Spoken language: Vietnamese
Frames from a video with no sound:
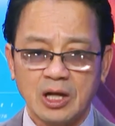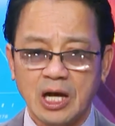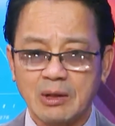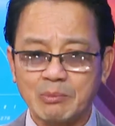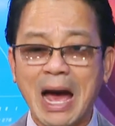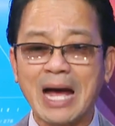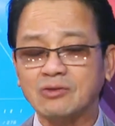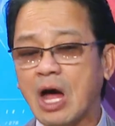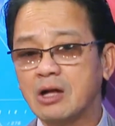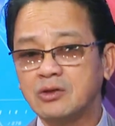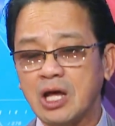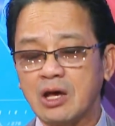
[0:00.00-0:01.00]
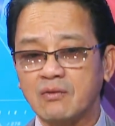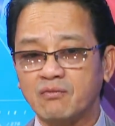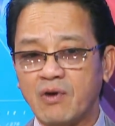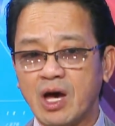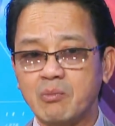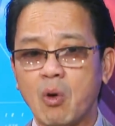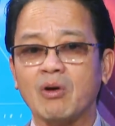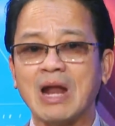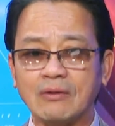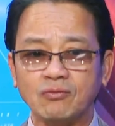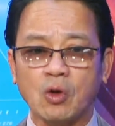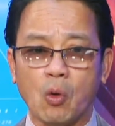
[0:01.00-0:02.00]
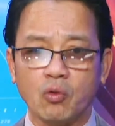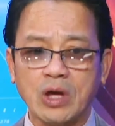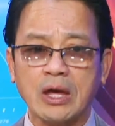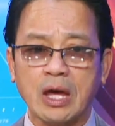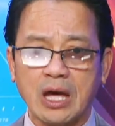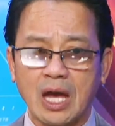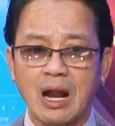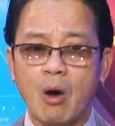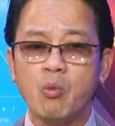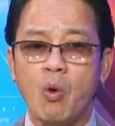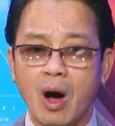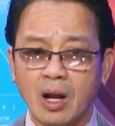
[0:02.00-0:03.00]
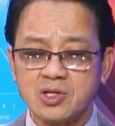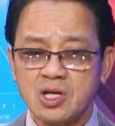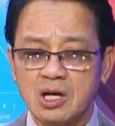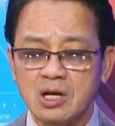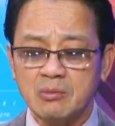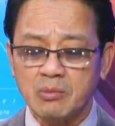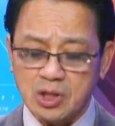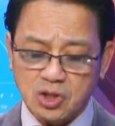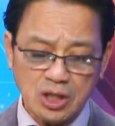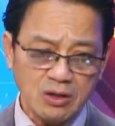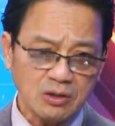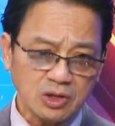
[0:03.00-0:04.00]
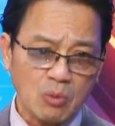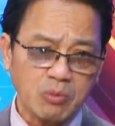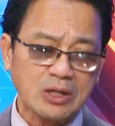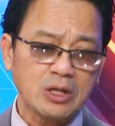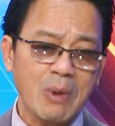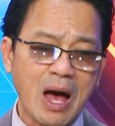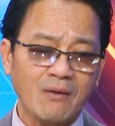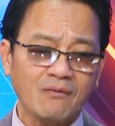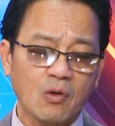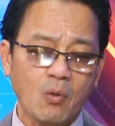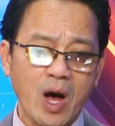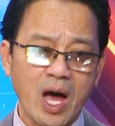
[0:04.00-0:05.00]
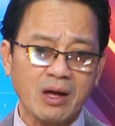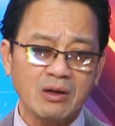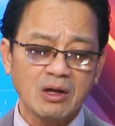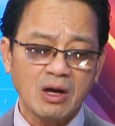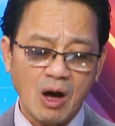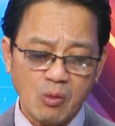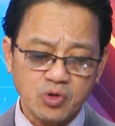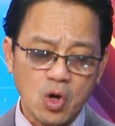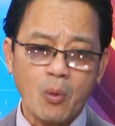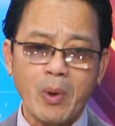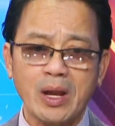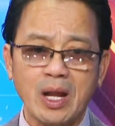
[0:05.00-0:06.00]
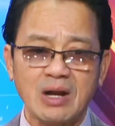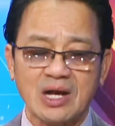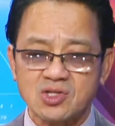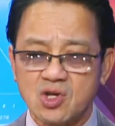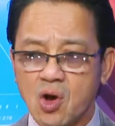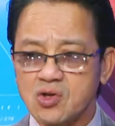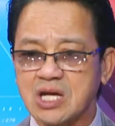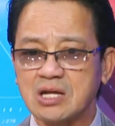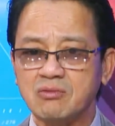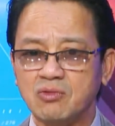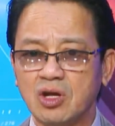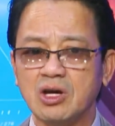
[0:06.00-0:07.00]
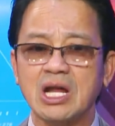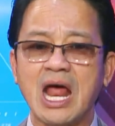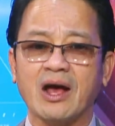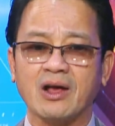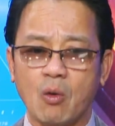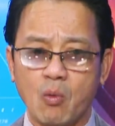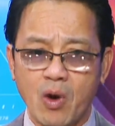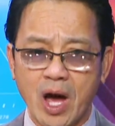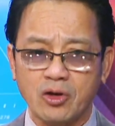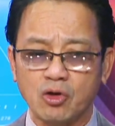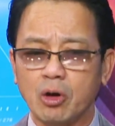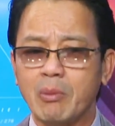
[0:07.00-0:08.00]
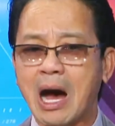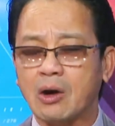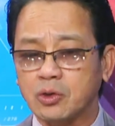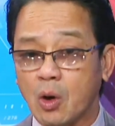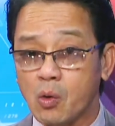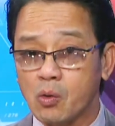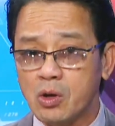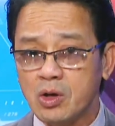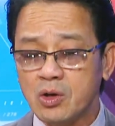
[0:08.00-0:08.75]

À, bạn thân thiết với một lãnh tụ KKK là ông Wallace mà chính trong ngày thứ ba vừa qua ông Joe Biden đã so sánh những người đảng Cộng hòa, những người bảo thủ,